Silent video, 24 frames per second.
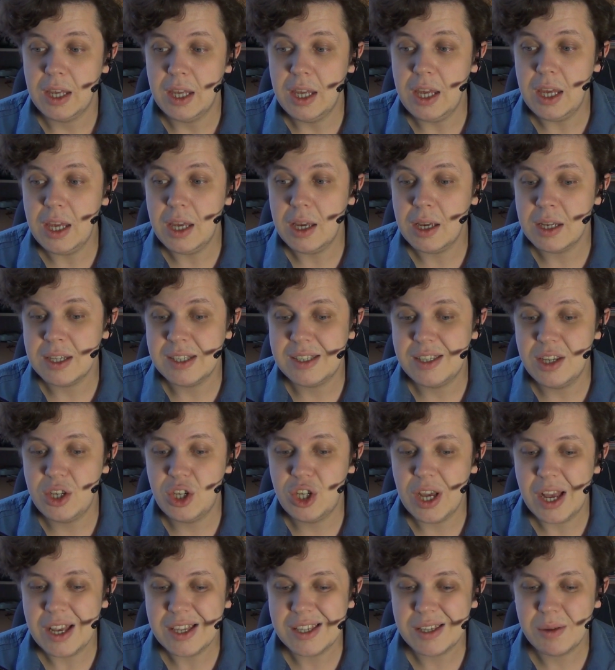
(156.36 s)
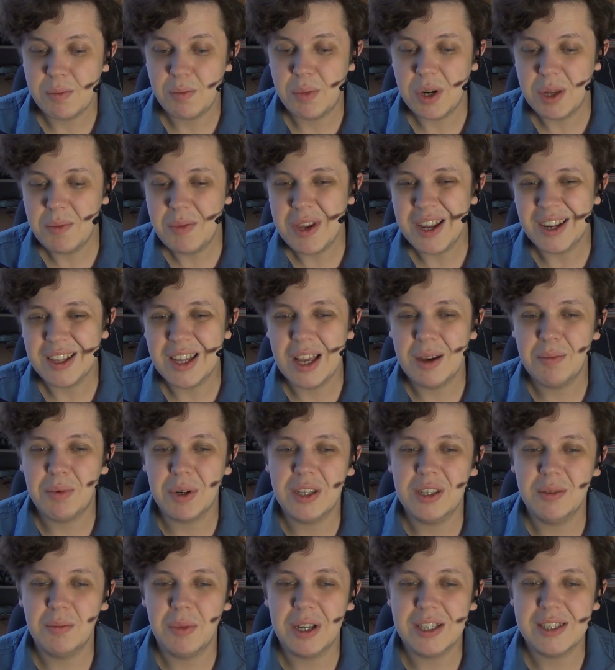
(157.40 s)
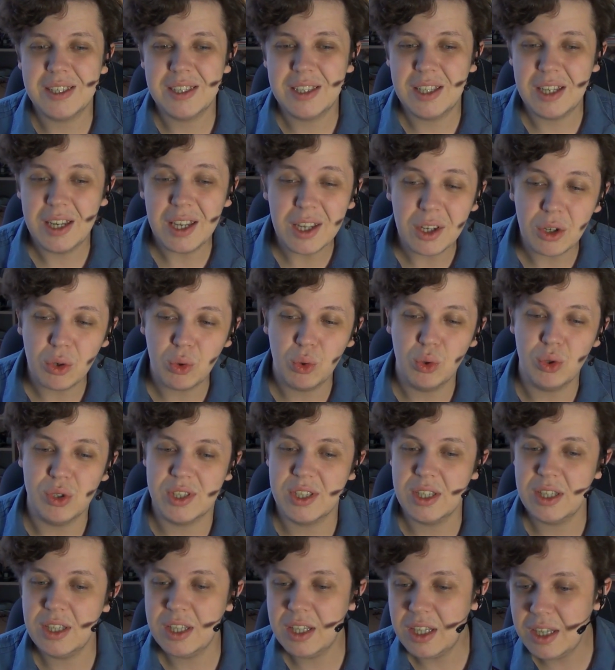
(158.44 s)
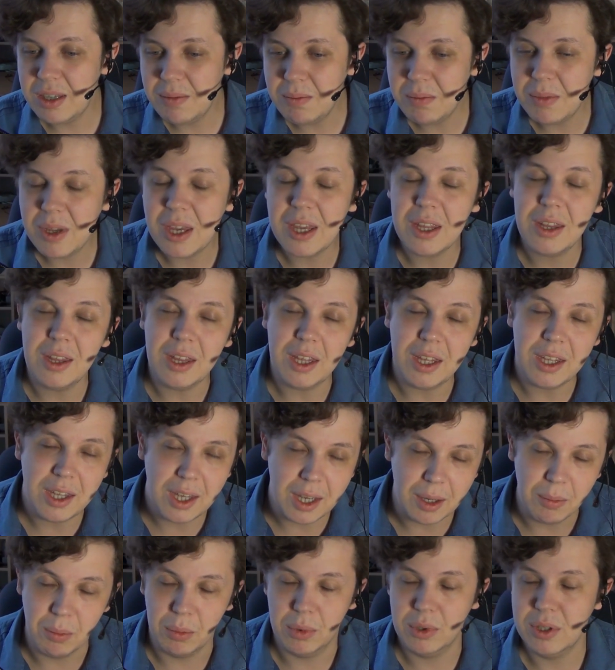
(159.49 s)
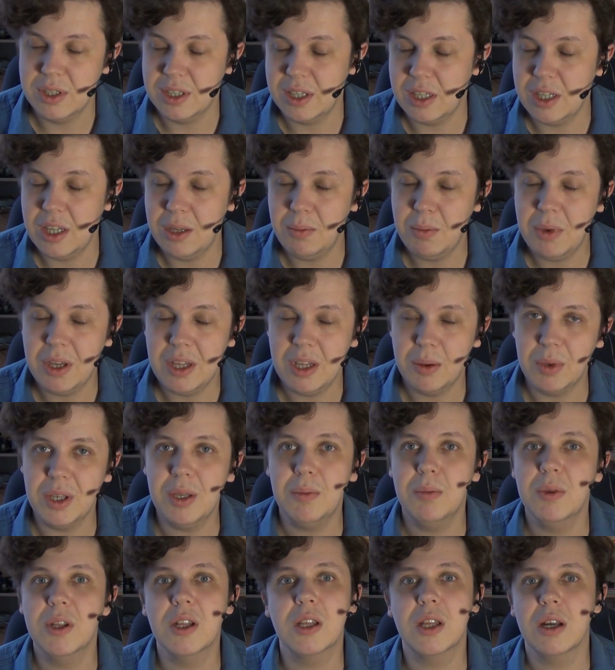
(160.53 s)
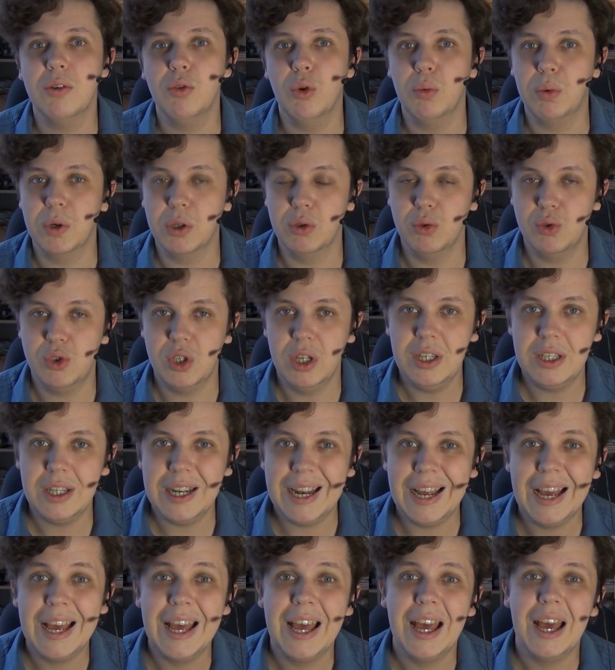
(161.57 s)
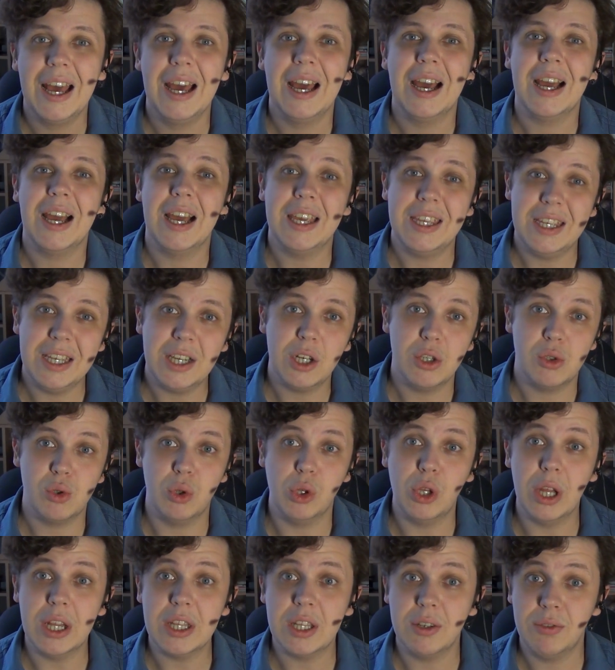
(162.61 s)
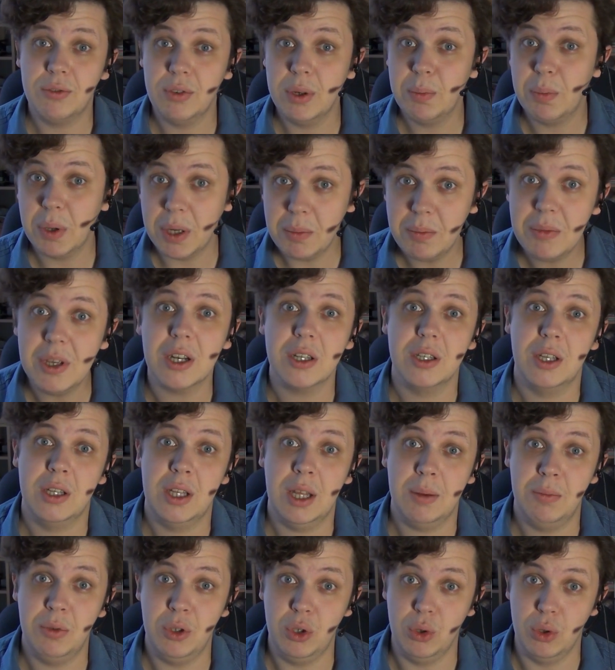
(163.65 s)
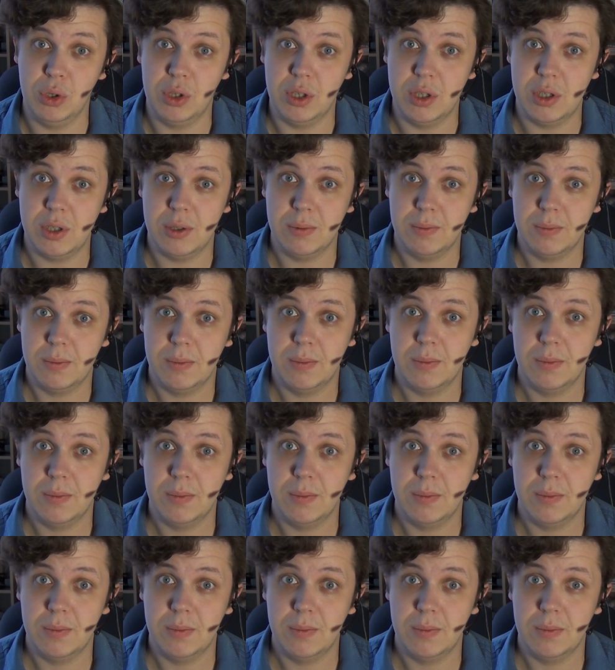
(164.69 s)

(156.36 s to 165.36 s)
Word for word: И сейчас примерно я продемонстрирую за неимением, за неимением именно того предусилителя, каких результатов вы примерно добьетесь